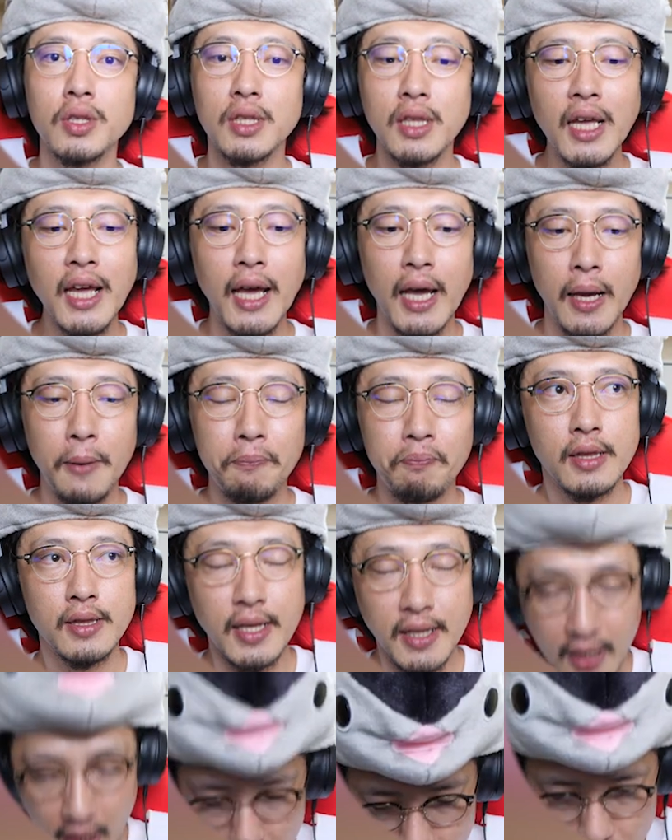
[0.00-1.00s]
て
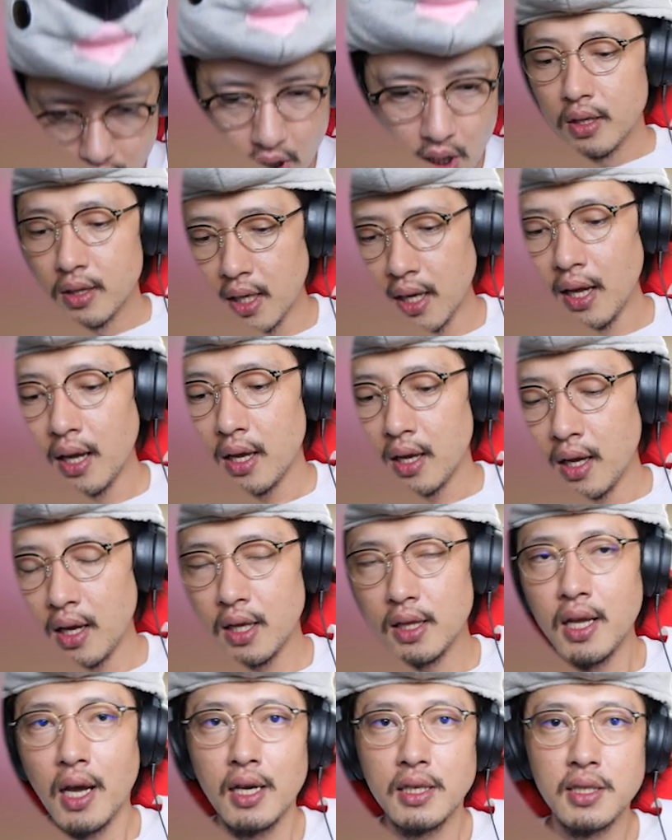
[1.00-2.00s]
戦う。で、
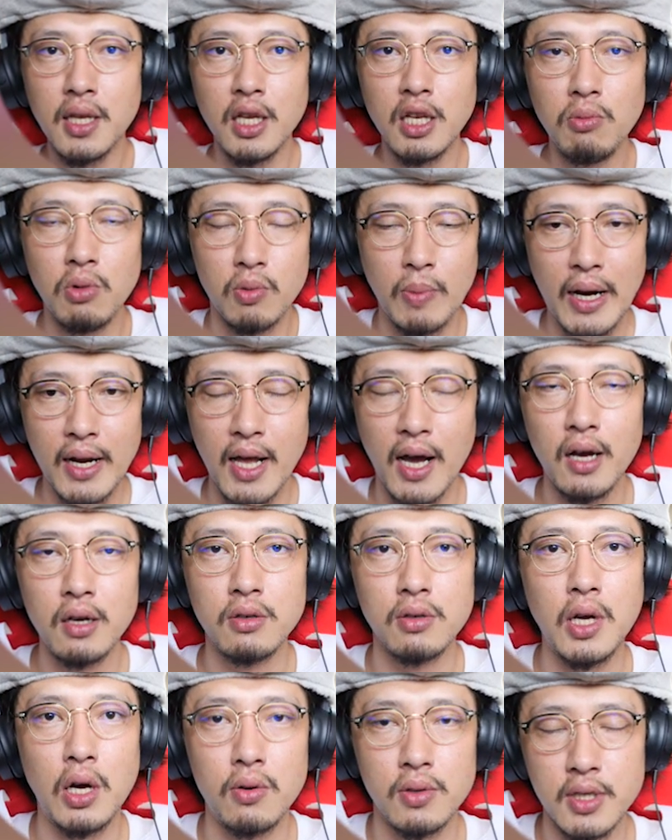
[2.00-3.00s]
えー、ダイサーにも、まあ、
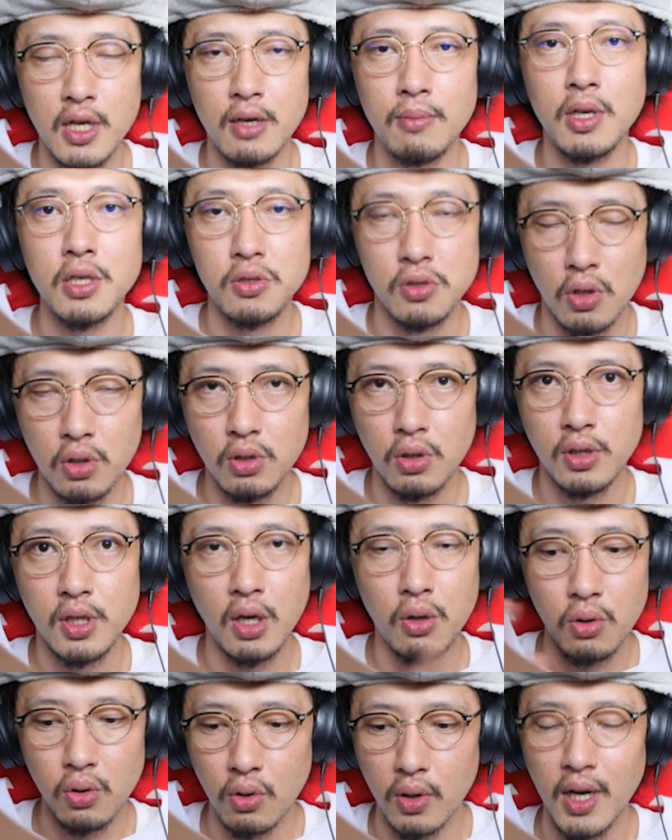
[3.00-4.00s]
ランクがございますよと。
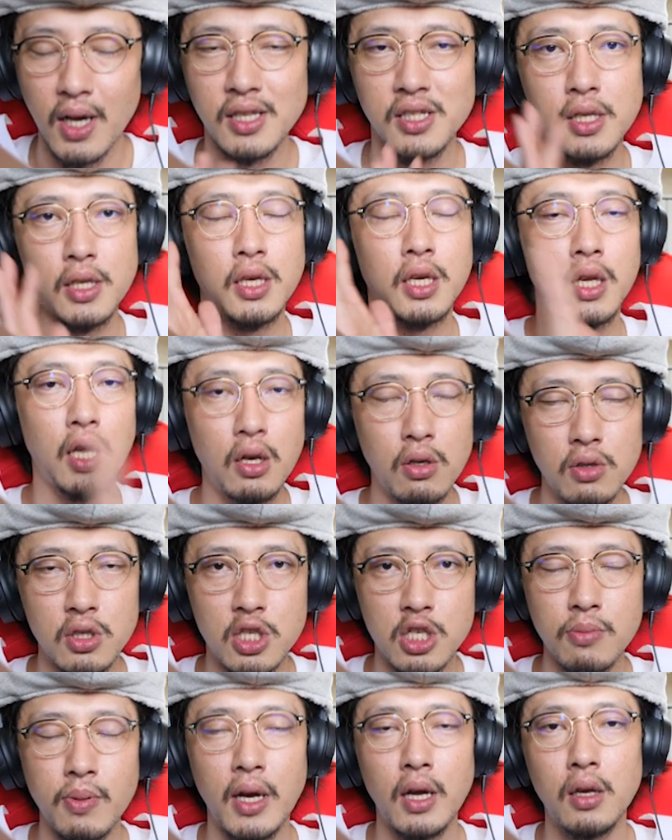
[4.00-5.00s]
で、このガチャで引ける
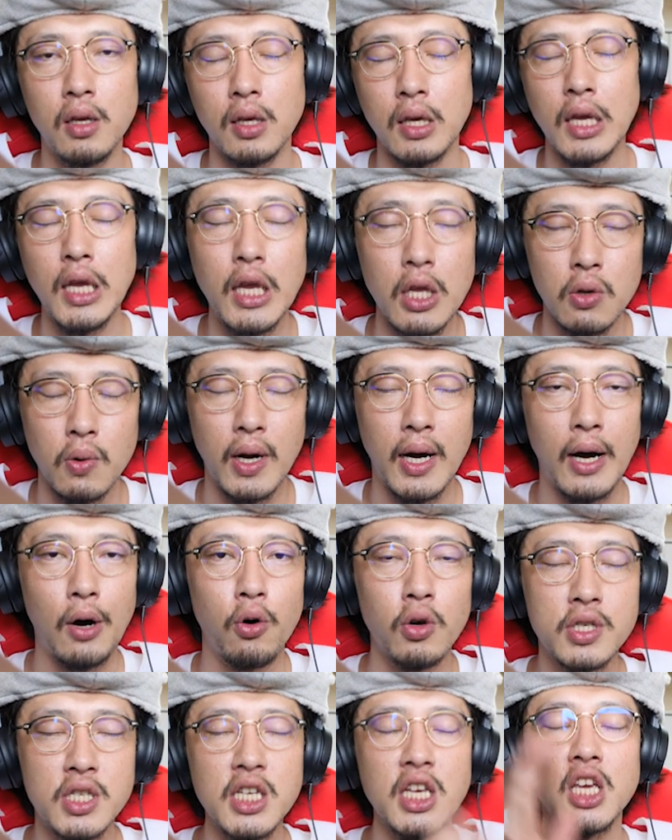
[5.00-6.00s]
一番いいのは、
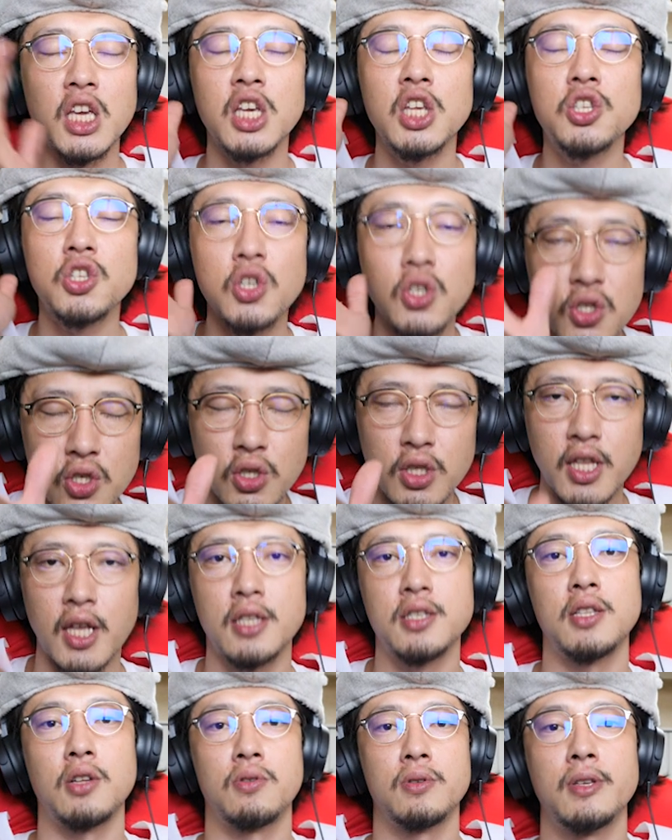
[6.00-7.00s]
ほしいつつってや
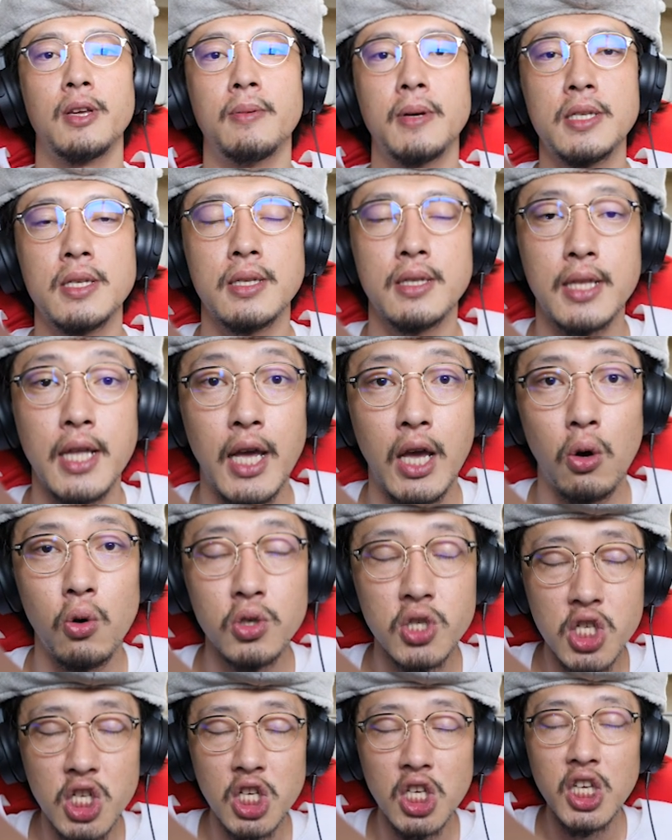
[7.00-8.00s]
つでございますんで、
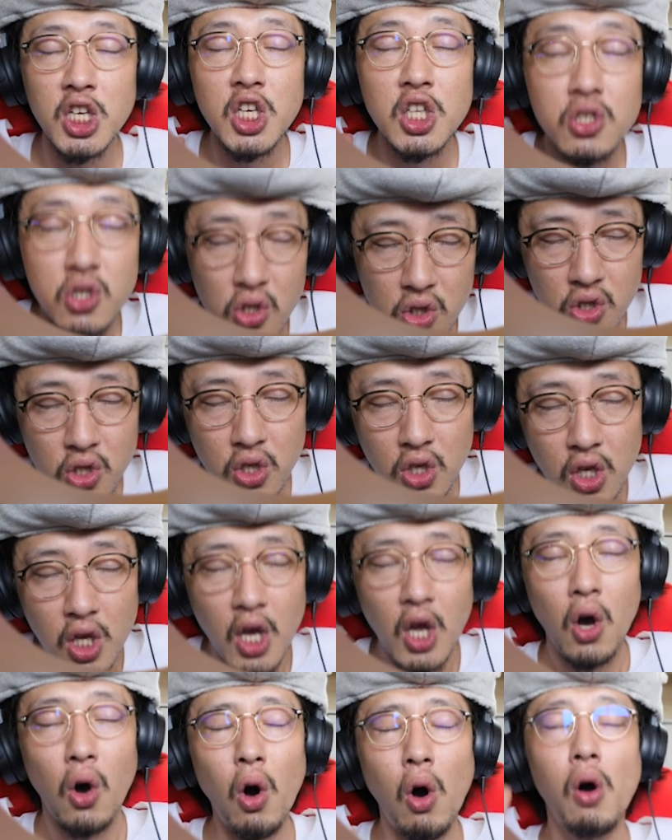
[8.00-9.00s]
ほしいつつ
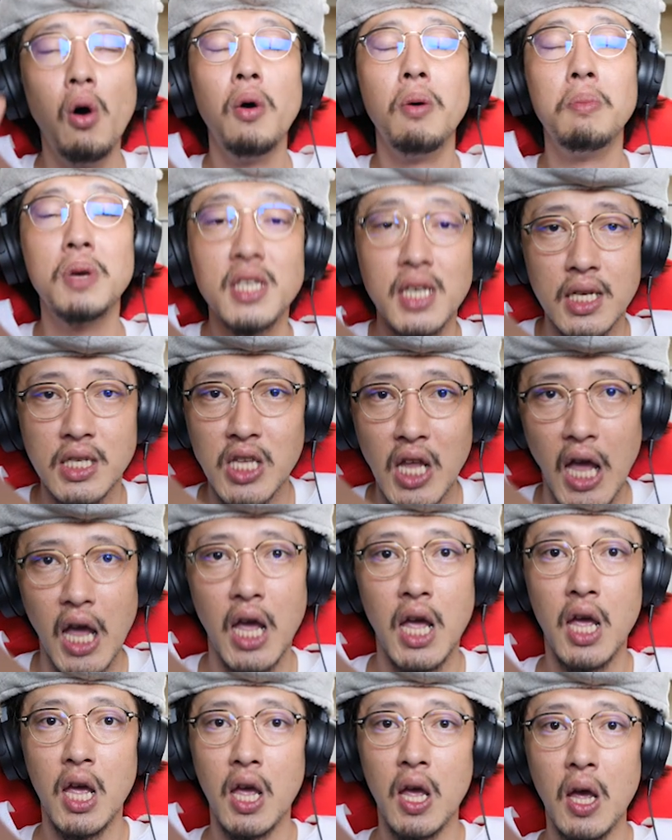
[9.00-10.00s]
を目指して、
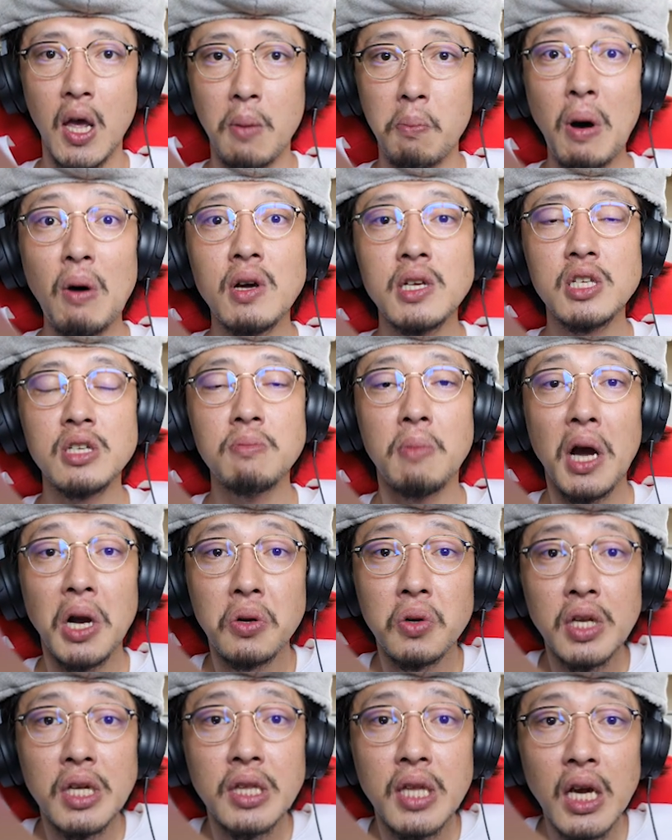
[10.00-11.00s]
回しま
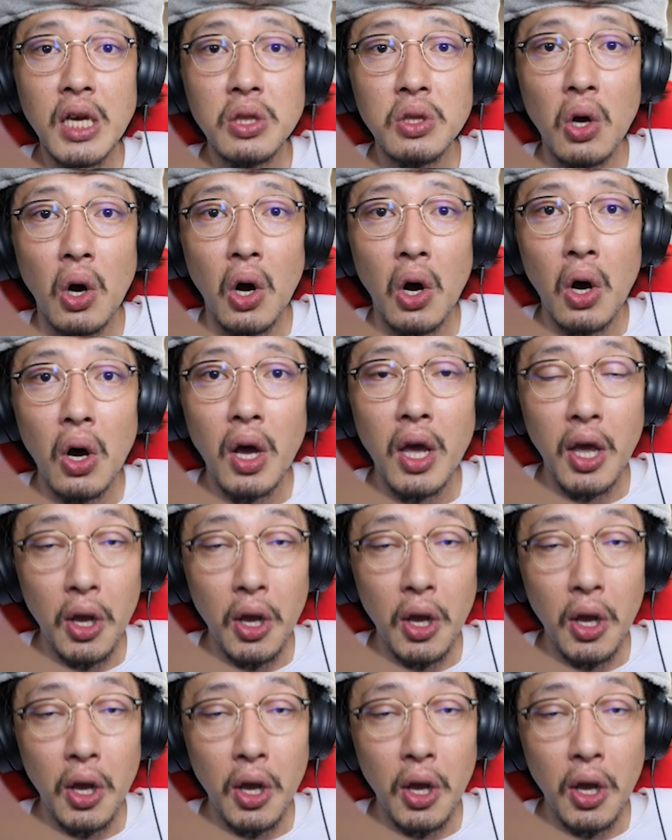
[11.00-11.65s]
くりたいと